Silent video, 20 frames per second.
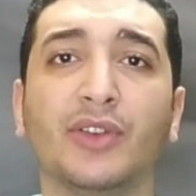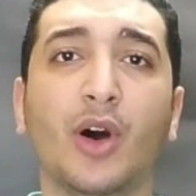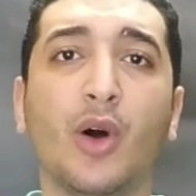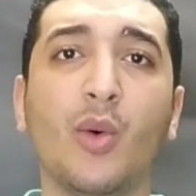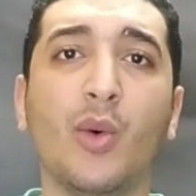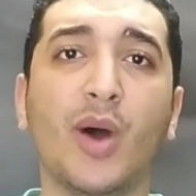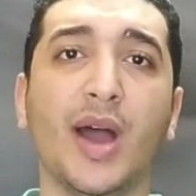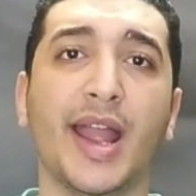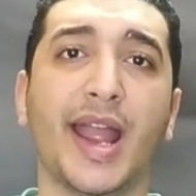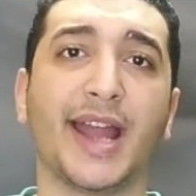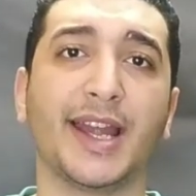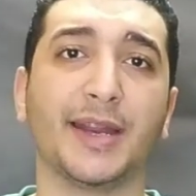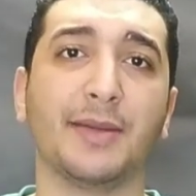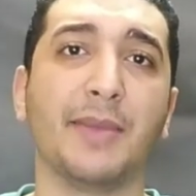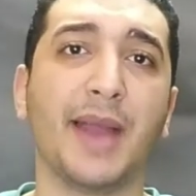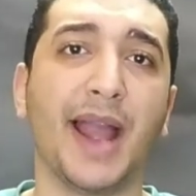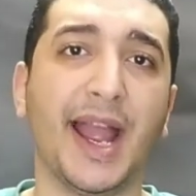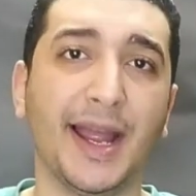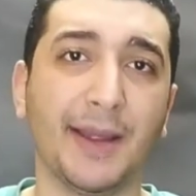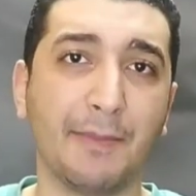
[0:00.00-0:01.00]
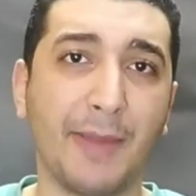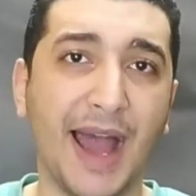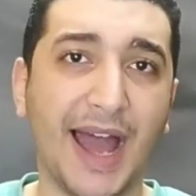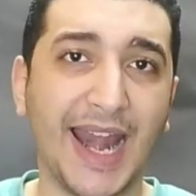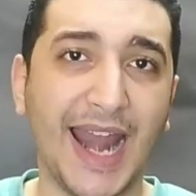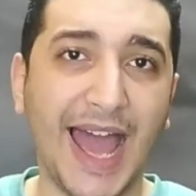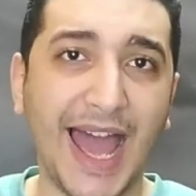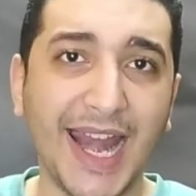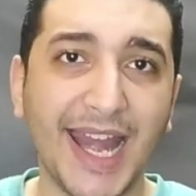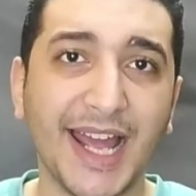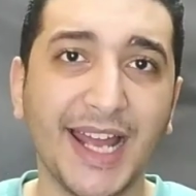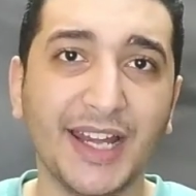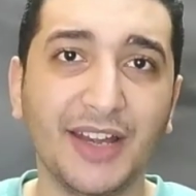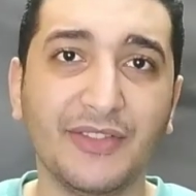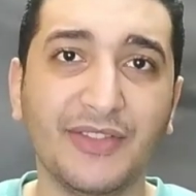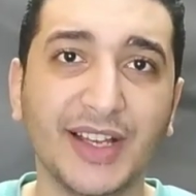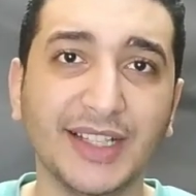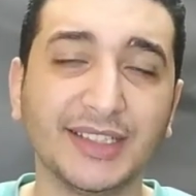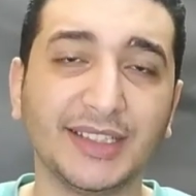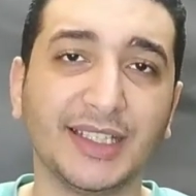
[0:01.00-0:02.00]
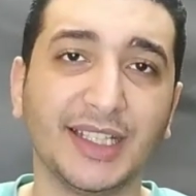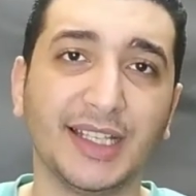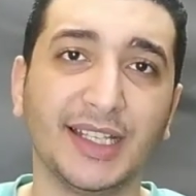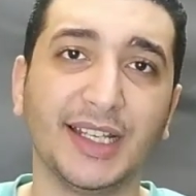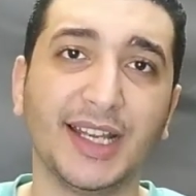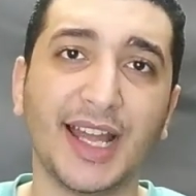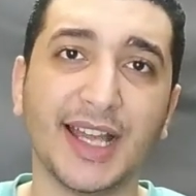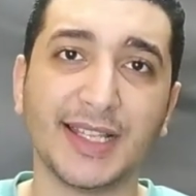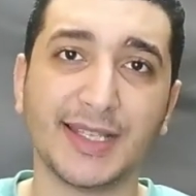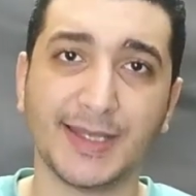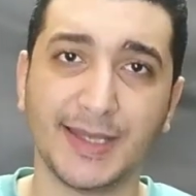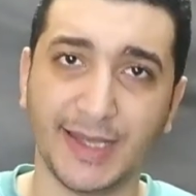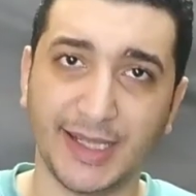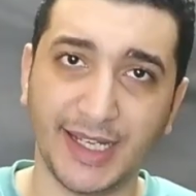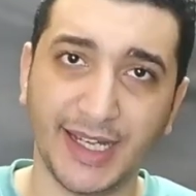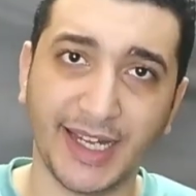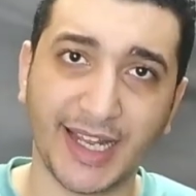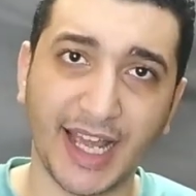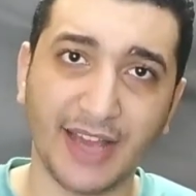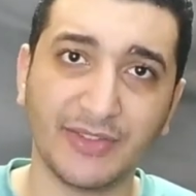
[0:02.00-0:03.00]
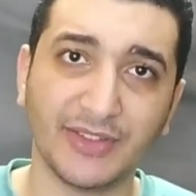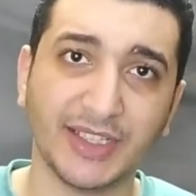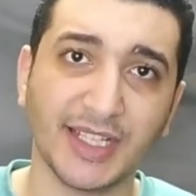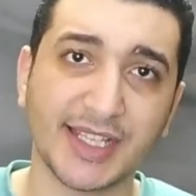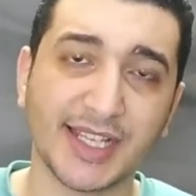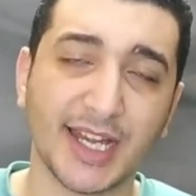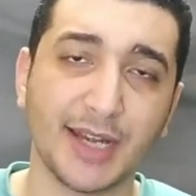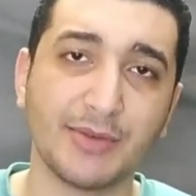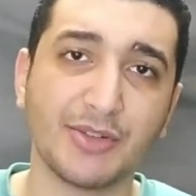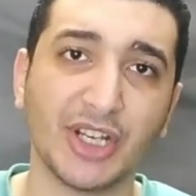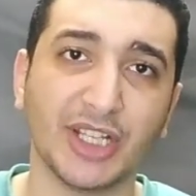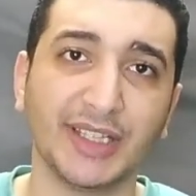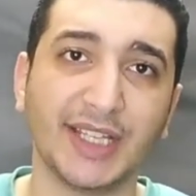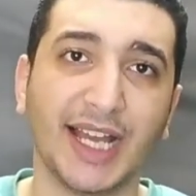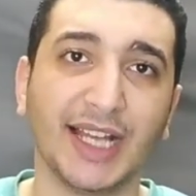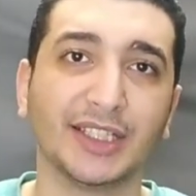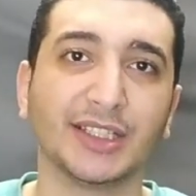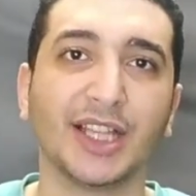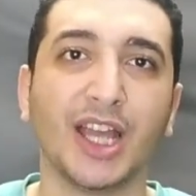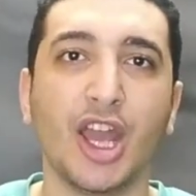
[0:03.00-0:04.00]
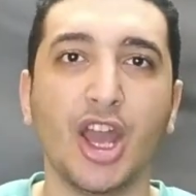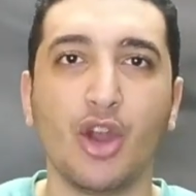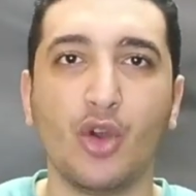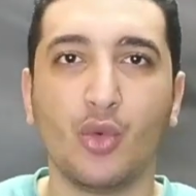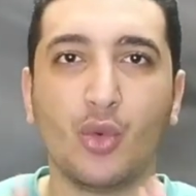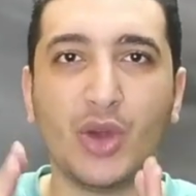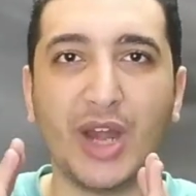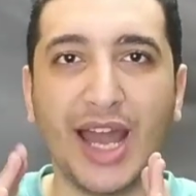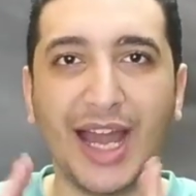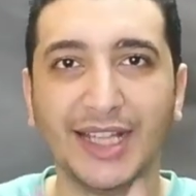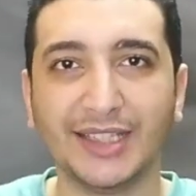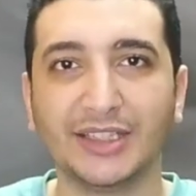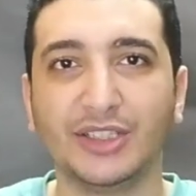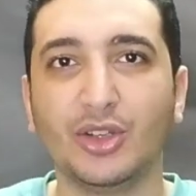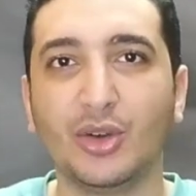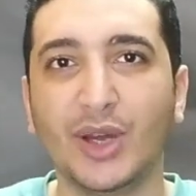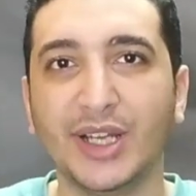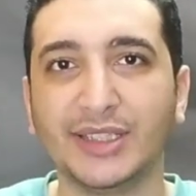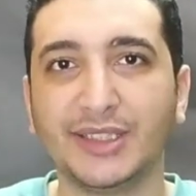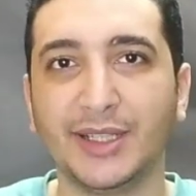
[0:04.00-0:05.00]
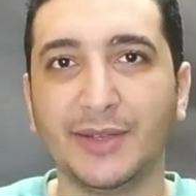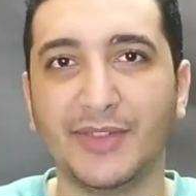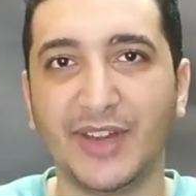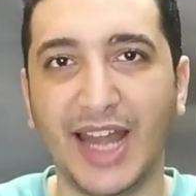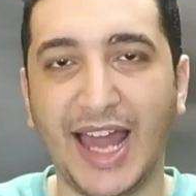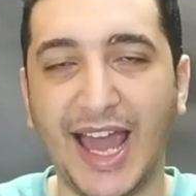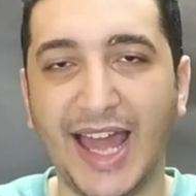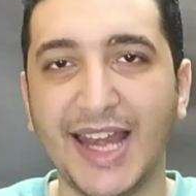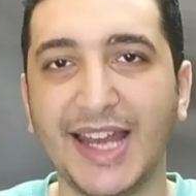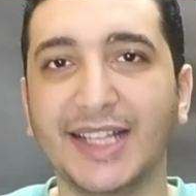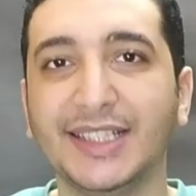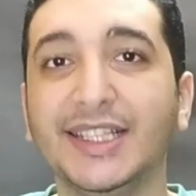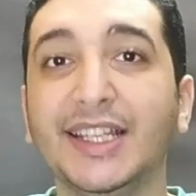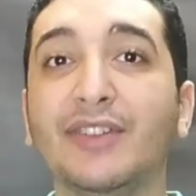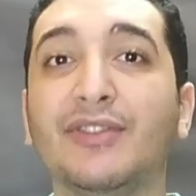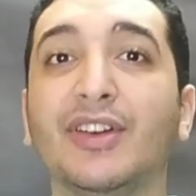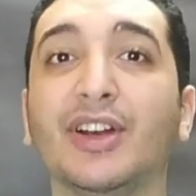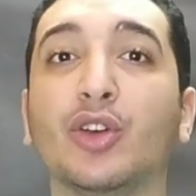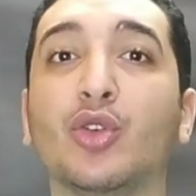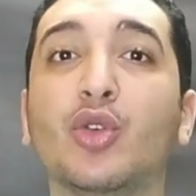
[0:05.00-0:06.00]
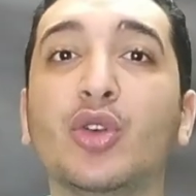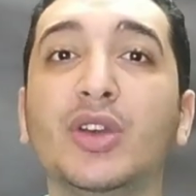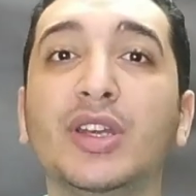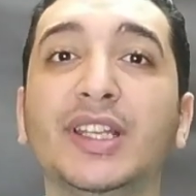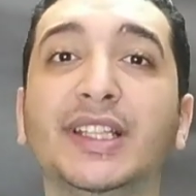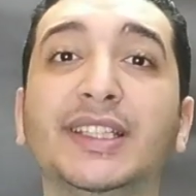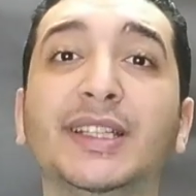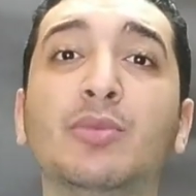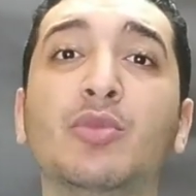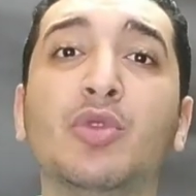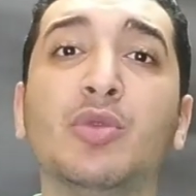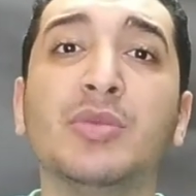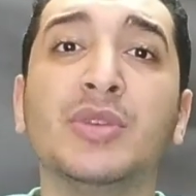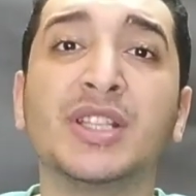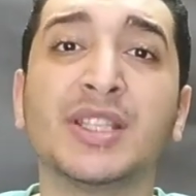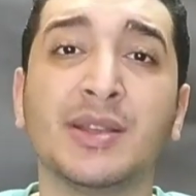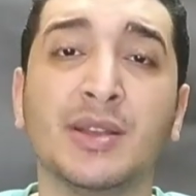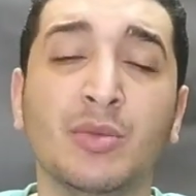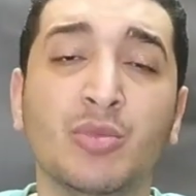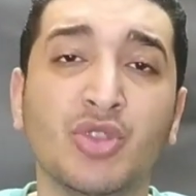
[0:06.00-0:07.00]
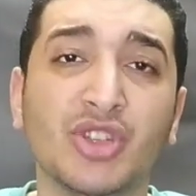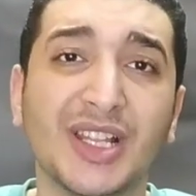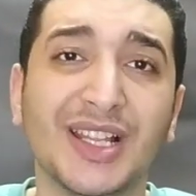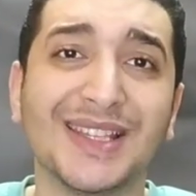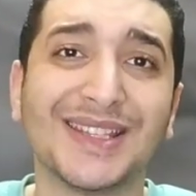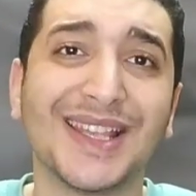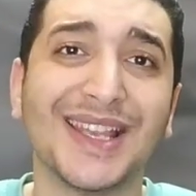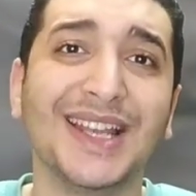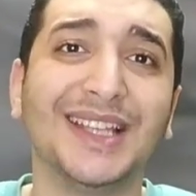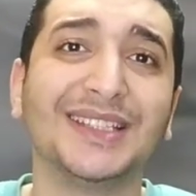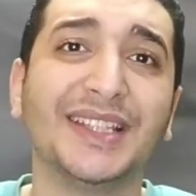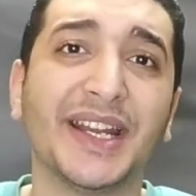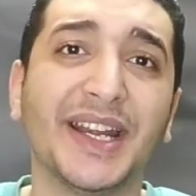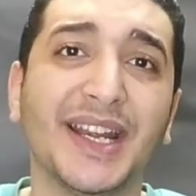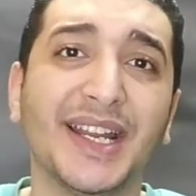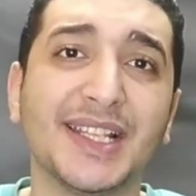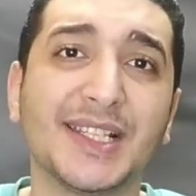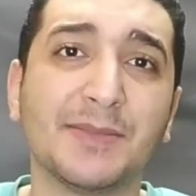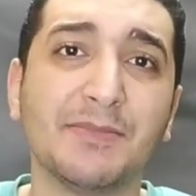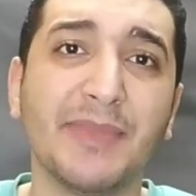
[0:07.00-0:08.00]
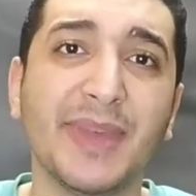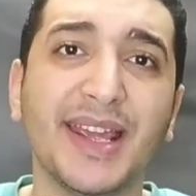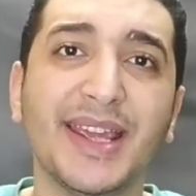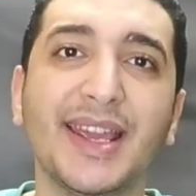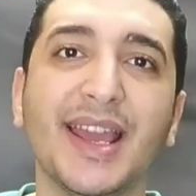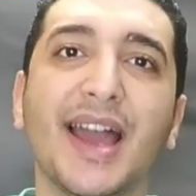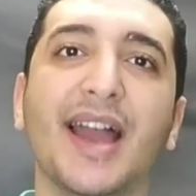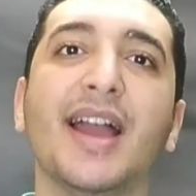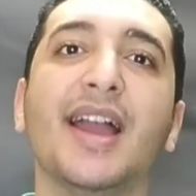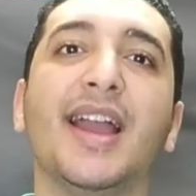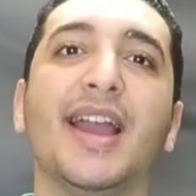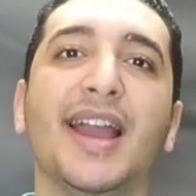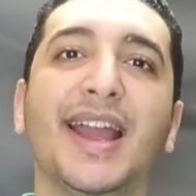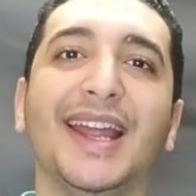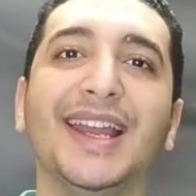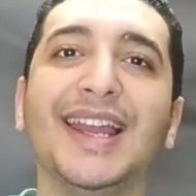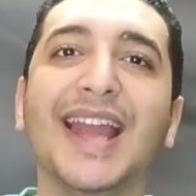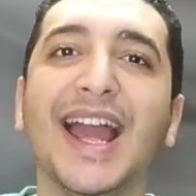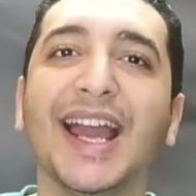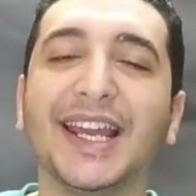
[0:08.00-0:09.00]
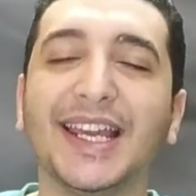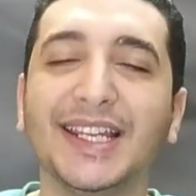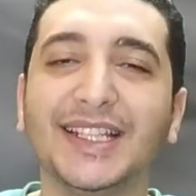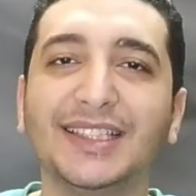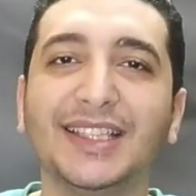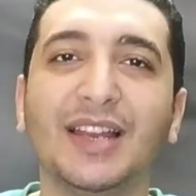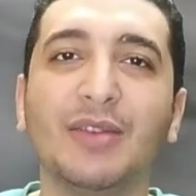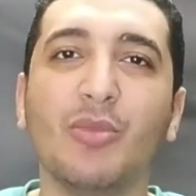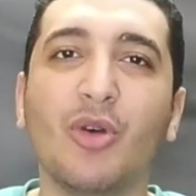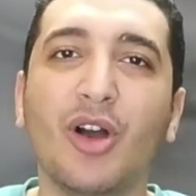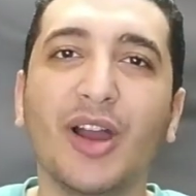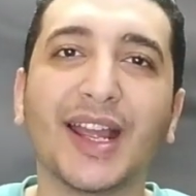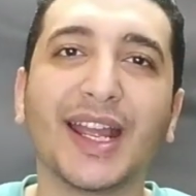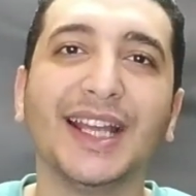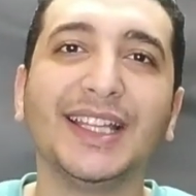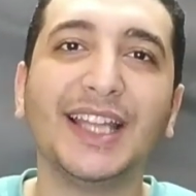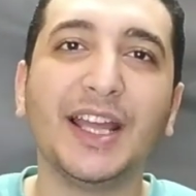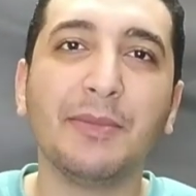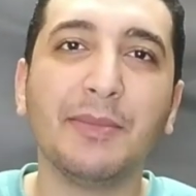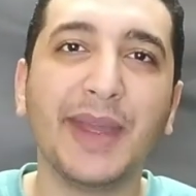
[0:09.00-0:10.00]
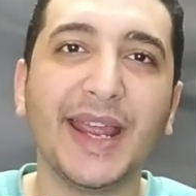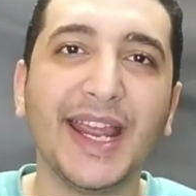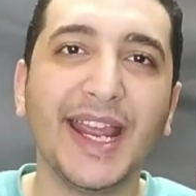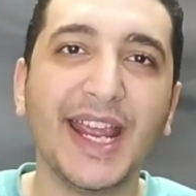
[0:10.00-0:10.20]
فهو يعني مع الحلقه اللي فاتت اللي انا لينكها في الديسكربشن تحت ولحد دلوقتي في الحلقه دي فكل دي المسلسلات الرسميه الاكيده المؤكده